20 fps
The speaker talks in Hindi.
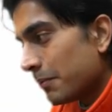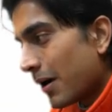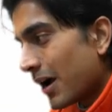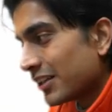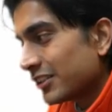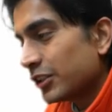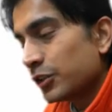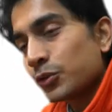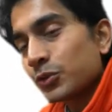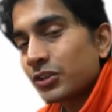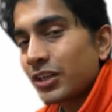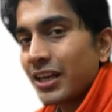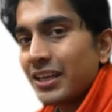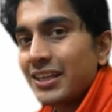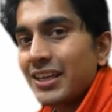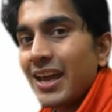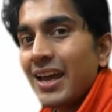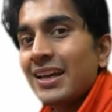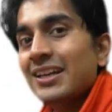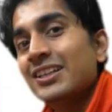मार्जिन उतना ही
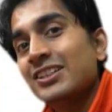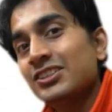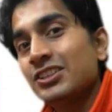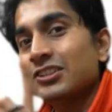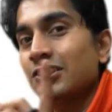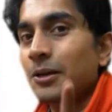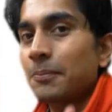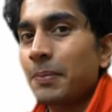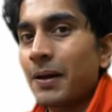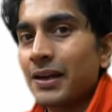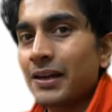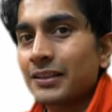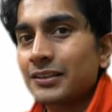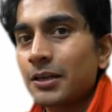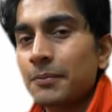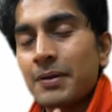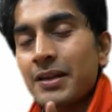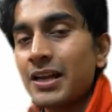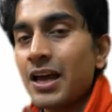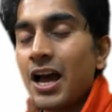है जितना पहले था
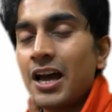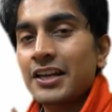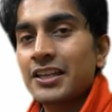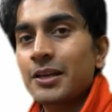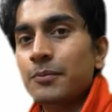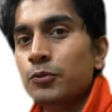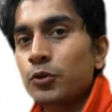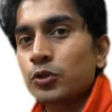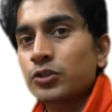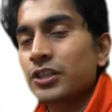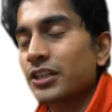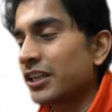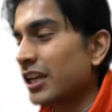मैंने आरईएम यूज e नहीं